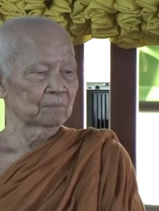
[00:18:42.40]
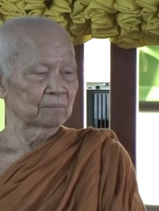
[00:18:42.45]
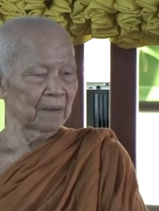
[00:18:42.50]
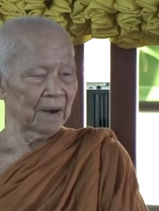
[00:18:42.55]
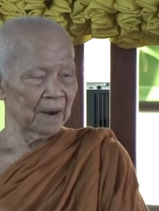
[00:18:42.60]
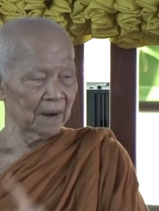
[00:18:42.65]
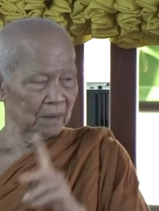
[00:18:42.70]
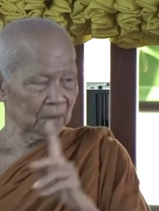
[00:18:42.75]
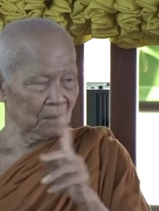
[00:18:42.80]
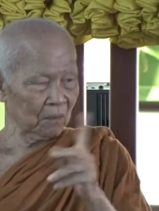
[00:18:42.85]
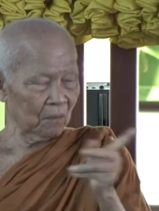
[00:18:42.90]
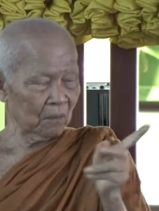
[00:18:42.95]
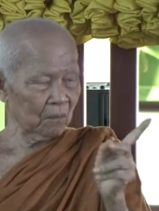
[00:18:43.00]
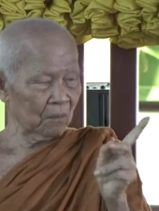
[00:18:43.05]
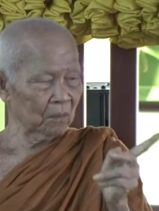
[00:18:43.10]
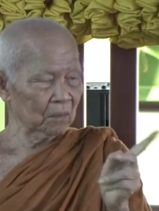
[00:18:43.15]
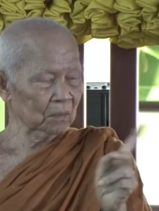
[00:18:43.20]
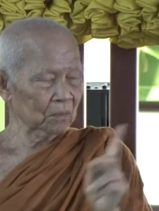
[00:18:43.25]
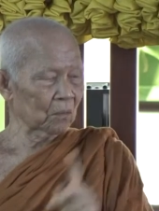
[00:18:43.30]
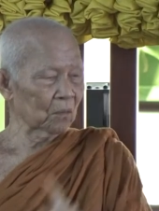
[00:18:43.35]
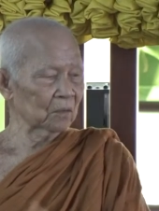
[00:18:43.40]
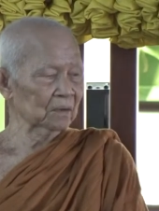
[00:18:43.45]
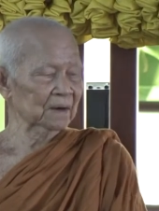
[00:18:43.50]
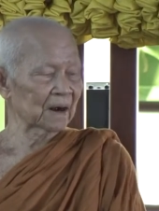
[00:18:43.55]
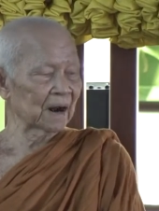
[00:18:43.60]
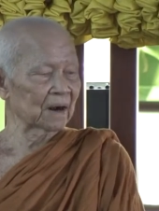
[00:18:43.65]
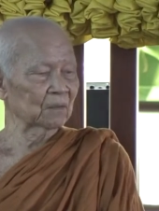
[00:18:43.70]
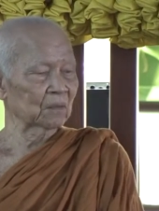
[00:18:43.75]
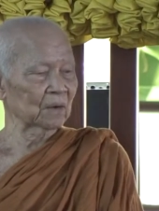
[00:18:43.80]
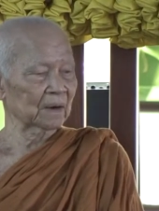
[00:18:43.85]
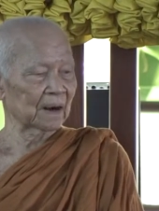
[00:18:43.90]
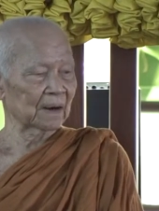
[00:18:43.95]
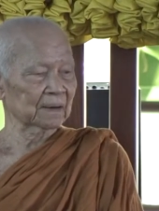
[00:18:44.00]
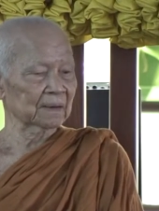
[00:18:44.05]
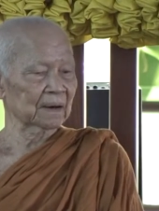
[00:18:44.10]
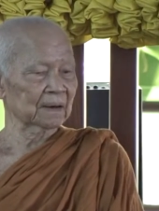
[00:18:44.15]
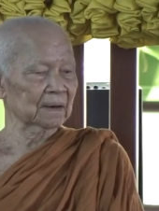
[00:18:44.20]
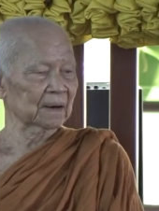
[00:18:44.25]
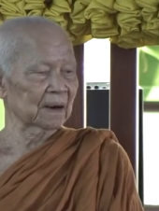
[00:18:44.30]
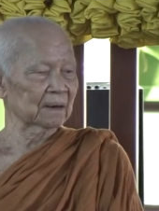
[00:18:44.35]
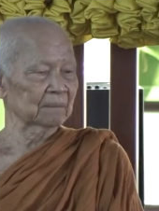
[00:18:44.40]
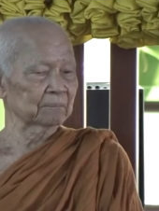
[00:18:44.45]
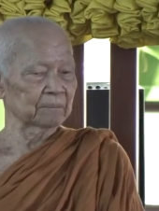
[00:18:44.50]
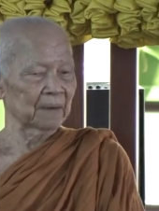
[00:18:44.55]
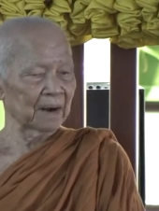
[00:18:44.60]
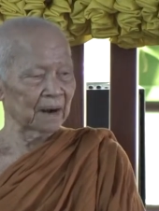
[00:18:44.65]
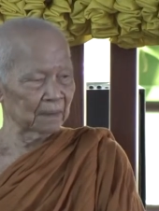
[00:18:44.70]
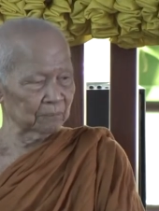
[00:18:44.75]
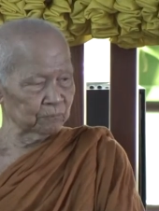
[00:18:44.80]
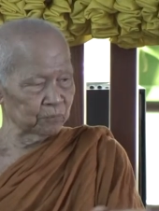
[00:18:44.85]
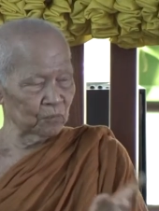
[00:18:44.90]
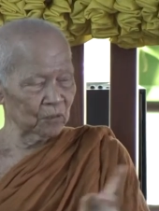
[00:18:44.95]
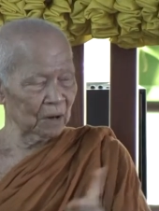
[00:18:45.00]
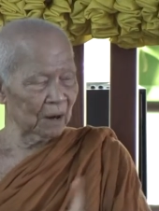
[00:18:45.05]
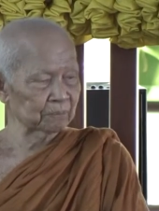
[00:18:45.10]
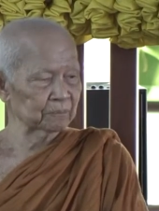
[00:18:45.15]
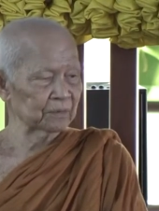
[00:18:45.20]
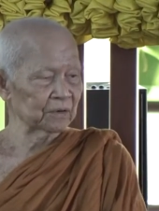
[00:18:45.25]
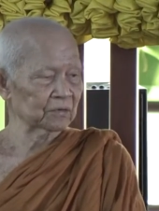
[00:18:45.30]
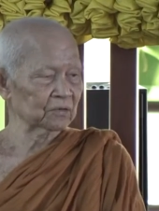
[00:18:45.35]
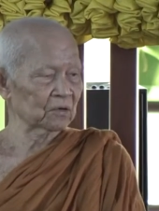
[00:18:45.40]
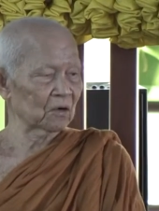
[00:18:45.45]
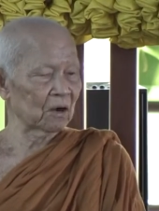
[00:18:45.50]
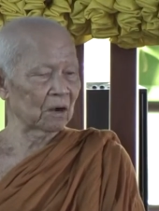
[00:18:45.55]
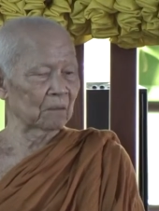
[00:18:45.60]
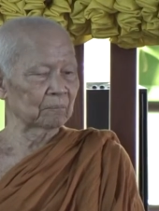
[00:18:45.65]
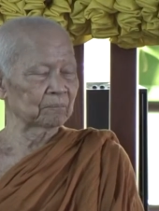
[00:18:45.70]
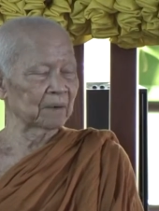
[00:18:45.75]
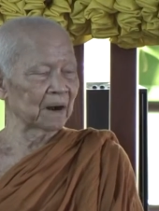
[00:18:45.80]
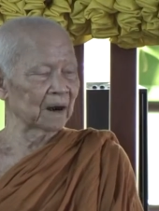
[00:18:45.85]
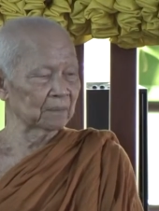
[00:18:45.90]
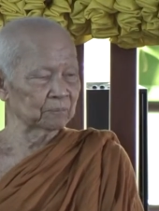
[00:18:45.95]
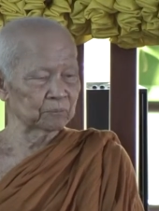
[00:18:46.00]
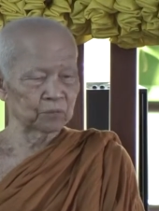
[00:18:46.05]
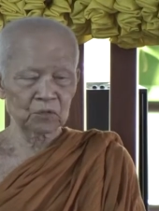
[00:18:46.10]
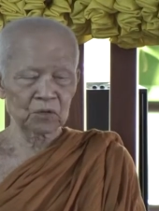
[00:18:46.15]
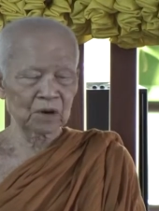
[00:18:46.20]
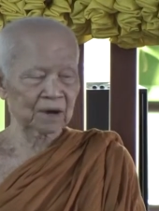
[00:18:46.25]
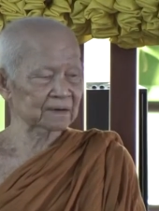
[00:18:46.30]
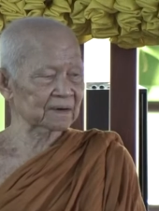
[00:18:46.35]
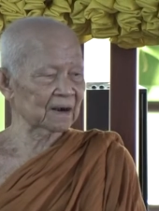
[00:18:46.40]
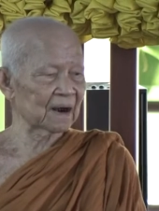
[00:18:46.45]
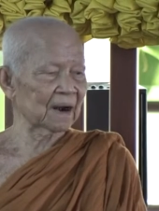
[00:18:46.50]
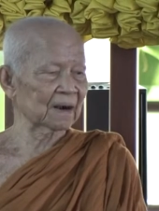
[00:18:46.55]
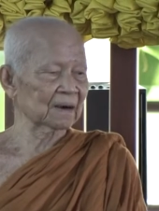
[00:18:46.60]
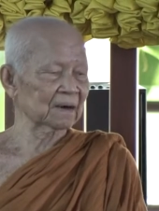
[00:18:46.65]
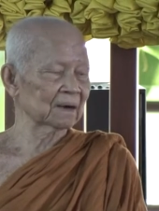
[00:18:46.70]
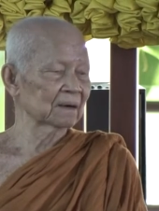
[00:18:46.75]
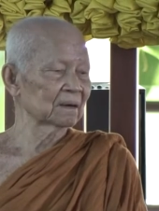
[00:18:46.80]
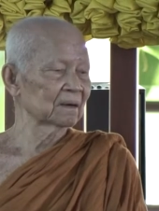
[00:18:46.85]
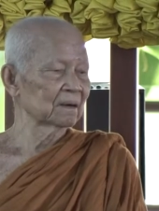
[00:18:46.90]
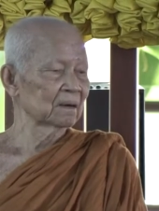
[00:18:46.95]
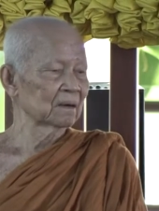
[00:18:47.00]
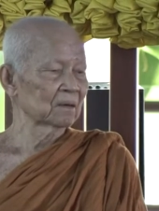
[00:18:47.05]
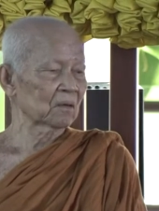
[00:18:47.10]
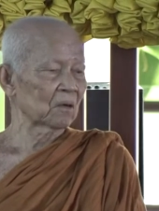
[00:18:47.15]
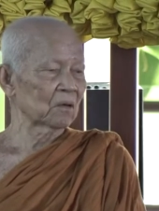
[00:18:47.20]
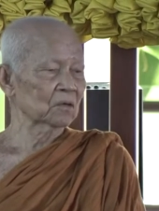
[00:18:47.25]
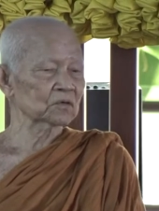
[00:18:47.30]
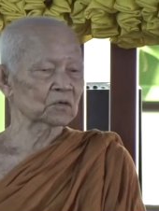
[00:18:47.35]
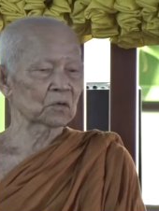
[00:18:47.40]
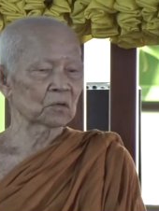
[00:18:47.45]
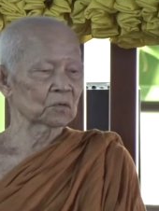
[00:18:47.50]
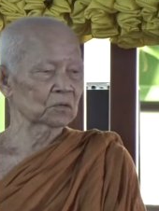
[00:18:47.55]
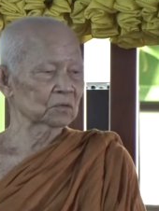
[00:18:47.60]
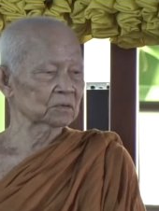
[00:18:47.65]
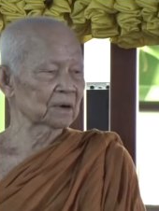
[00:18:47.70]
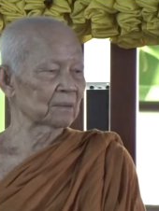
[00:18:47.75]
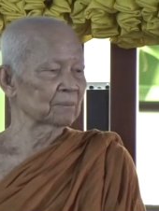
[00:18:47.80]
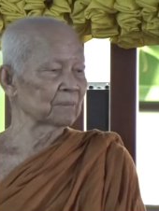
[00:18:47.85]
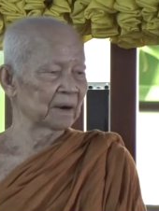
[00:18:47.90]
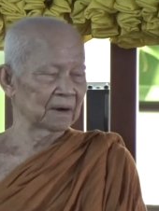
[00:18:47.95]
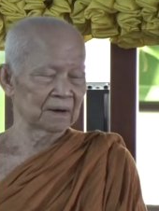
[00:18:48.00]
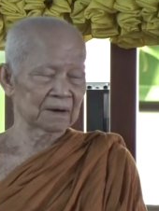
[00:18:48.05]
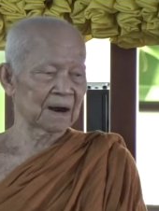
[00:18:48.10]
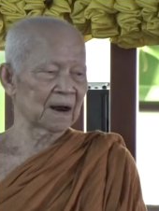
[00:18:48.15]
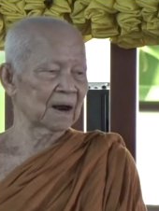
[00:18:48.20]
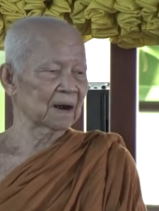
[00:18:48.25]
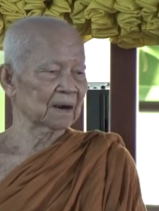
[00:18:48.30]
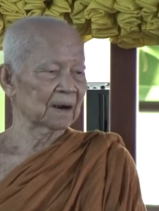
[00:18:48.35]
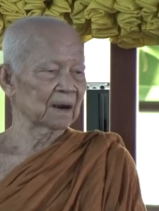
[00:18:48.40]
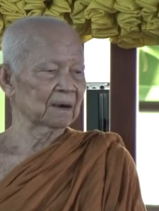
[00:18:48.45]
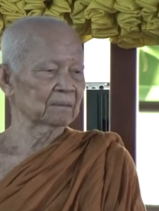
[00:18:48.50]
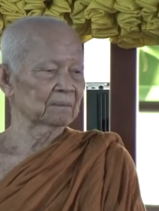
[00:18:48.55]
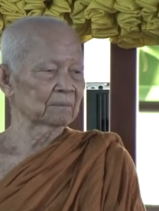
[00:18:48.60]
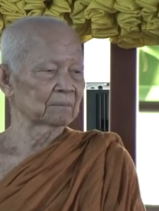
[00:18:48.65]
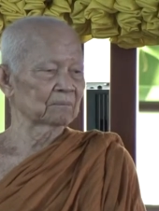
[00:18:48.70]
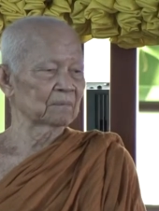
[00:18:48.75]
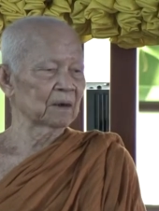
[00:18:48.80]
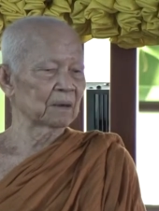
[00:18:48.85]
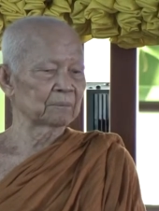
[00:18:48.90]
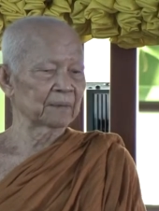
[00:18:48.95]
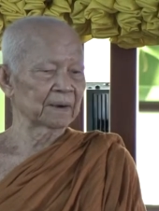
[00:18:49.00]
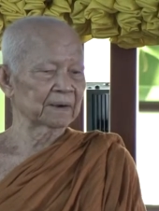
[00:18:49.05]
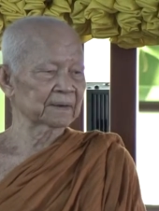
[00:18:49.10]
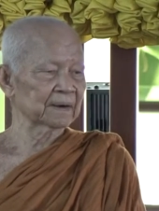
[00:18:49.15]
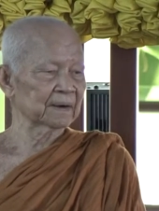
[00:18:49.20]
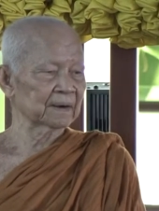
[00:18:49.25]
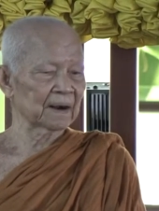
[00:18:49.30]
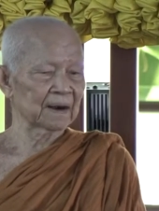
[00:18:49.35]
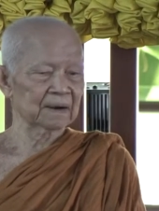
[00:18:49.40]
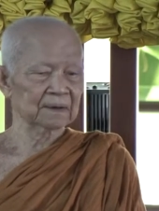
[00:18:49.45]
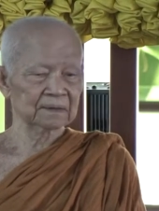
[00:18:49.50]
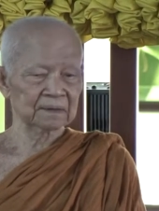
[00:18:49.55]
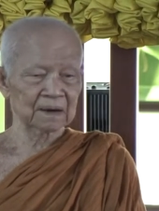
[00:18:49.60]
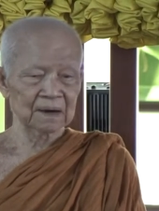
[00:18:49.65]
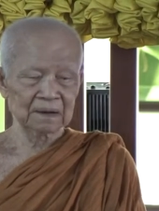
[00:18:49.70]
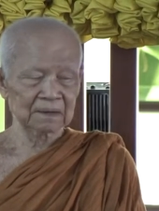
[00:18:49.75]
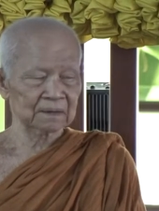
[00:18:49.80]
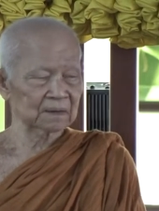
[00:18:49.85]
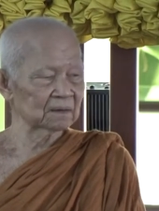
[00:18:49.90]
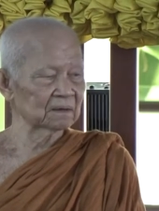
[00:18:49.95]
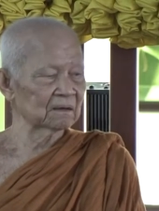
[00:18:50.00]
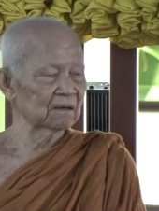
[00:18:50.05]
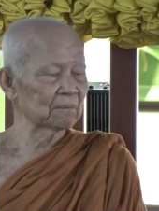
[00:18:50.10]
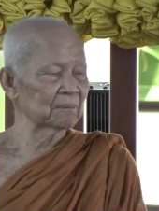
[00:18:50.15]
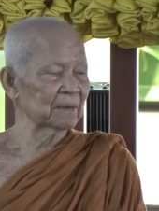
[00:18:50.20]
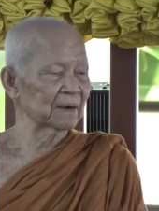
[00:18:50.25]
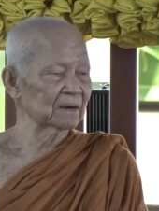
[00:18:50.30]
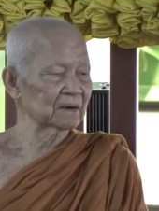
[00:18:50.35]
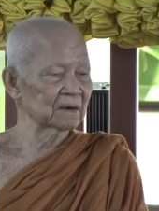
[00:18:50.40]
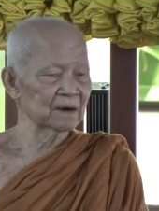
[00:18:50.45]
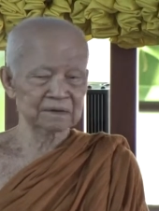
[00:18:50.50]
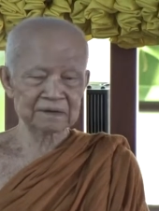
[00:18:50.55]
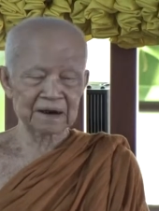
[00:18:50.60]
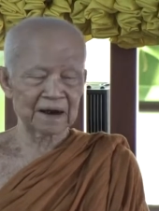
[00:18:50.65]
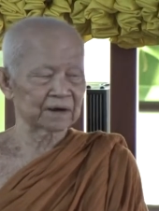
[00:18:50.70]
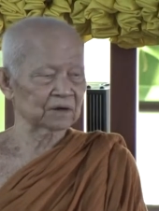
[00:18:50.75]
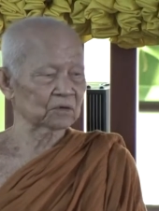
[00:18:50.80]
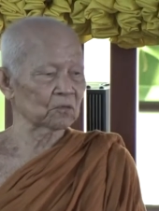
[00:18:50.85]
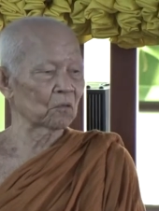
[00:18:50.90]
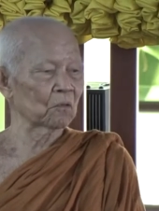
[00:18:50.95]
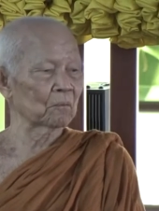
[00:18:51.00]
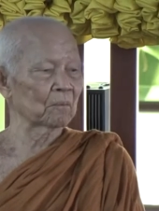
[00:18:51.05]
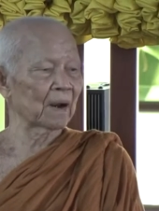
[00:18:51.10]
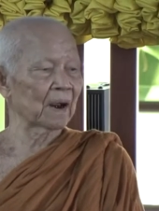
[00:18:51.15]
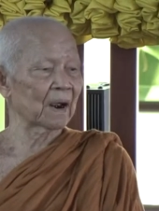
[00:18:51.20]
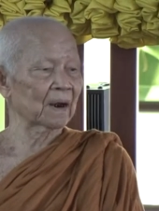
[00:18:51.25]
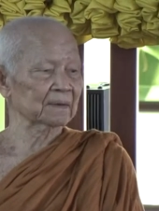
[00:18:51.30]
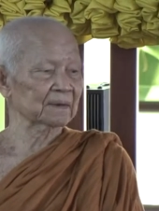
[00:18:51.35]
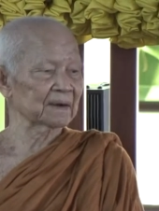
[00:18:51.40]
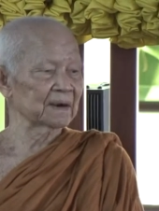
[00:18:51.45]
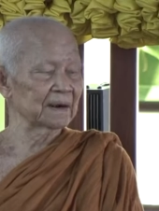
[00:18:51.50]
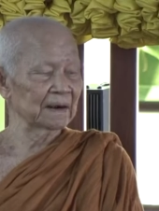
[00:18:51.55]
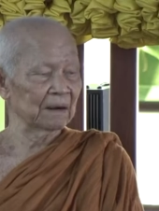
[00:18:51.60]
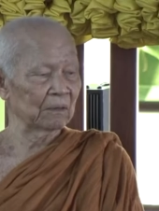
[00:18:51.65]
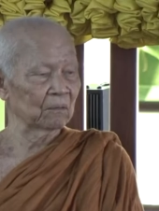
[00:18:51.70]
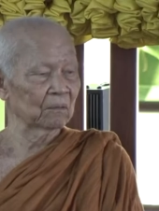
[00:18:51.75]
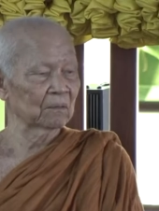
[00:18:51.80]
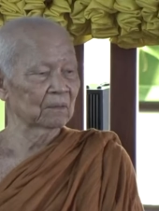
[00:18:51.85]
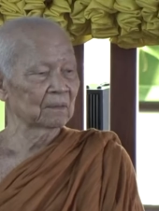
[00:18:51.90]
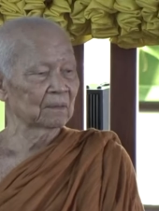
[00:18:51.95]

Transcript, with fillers: เป็นคนคนไทยด้วยกันทางนั้น เป็นผู้รับผิดชอบ เป็นผู้รักชาติของตนเสมอหน้ากัน เมื่อเป็นเช่นนั้นจึงถือว่าเป็นเรื่องใหญ่โตมากทีเดียว